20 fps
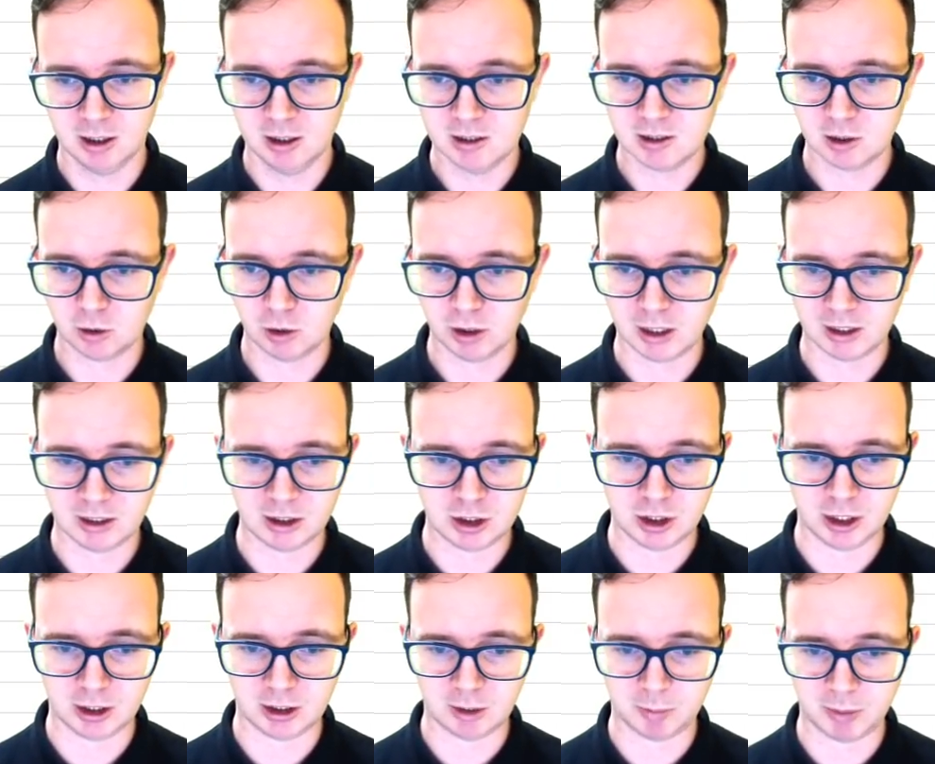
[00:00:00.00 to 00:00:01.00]
Se eu colocar da
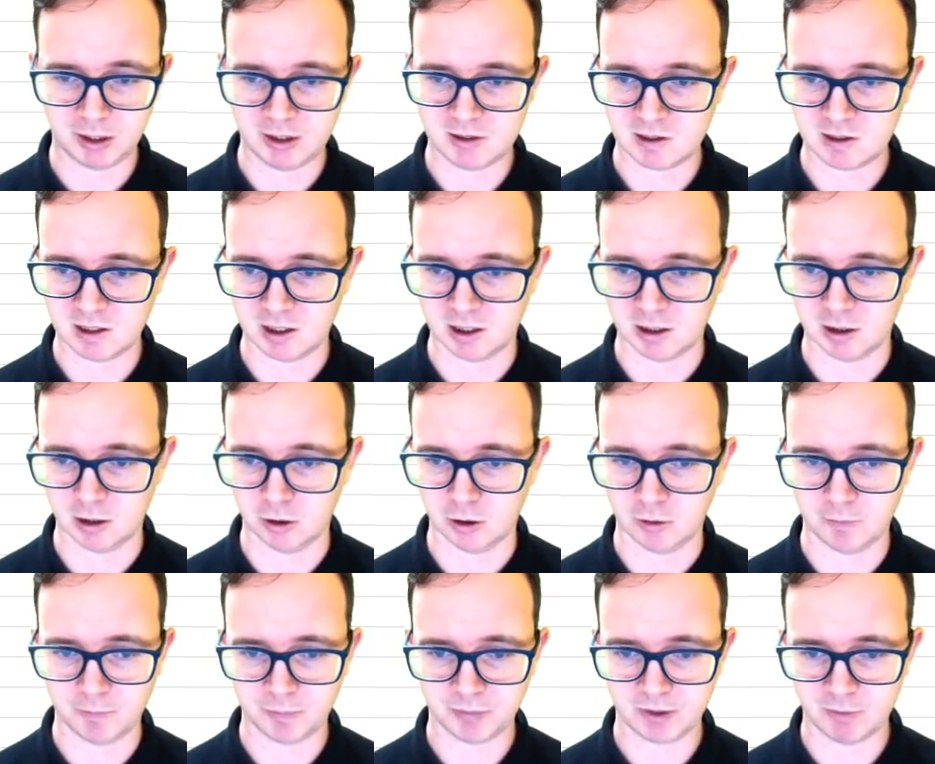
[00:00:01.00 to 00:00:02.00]
direita para a esquerda,
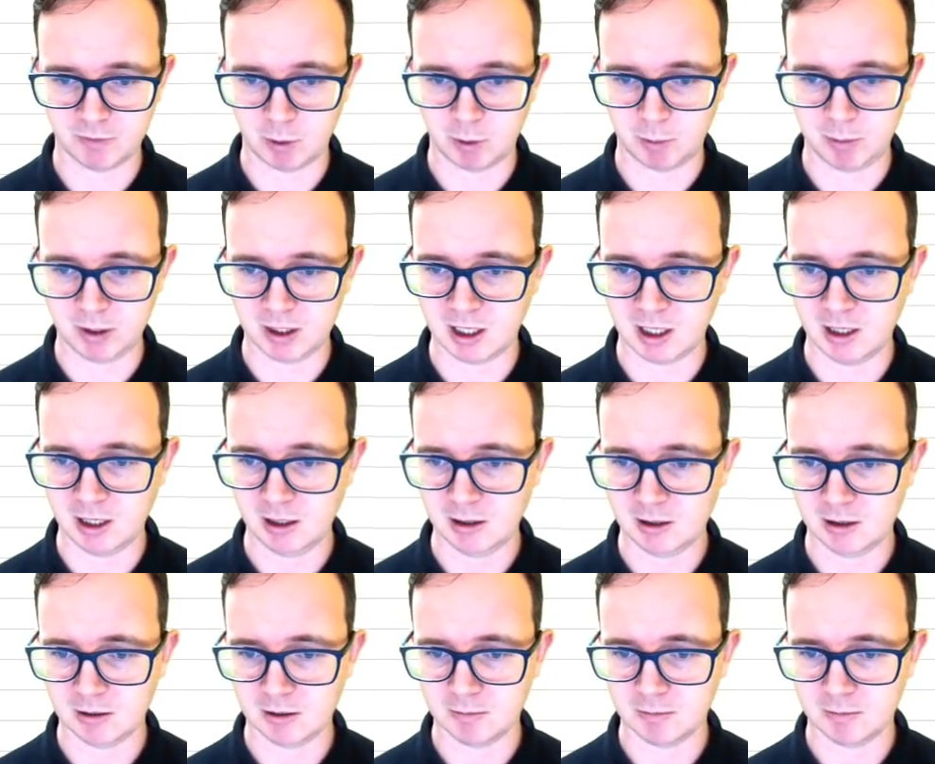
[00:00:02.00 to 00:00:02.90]
vamos aplicar?